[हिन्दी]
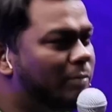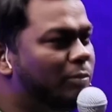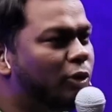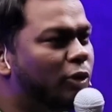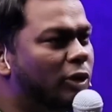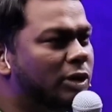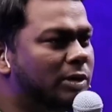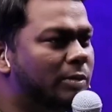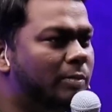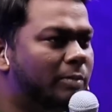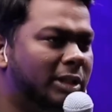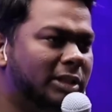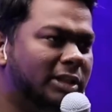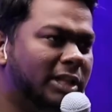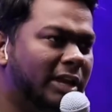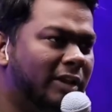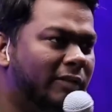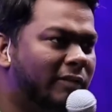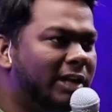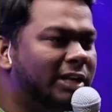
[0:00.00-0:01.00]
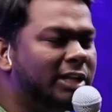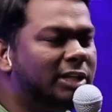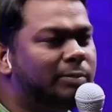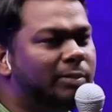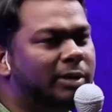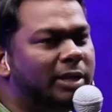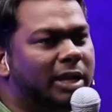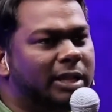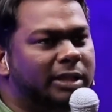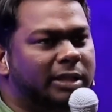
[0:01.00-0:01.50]
जब भी कोई बंदा हैवानियत
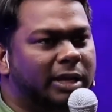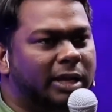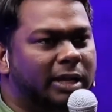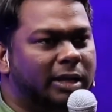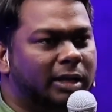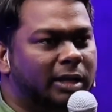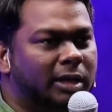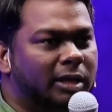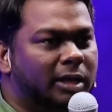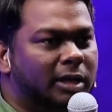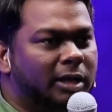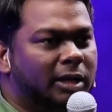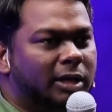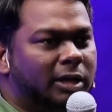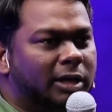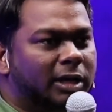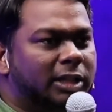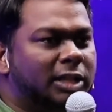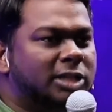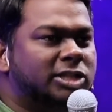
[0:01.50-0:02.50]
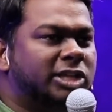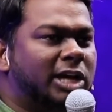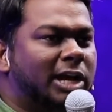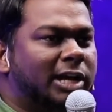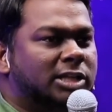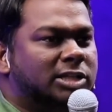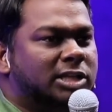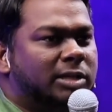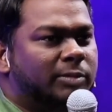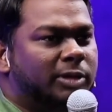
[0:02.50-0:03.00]
पर जाता है कहता
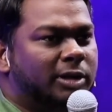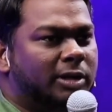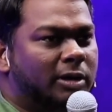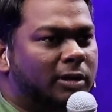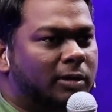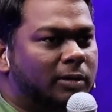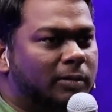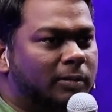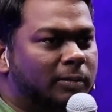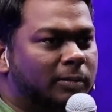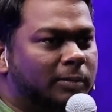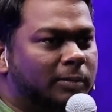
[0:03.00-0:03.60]
चालीस की भी देख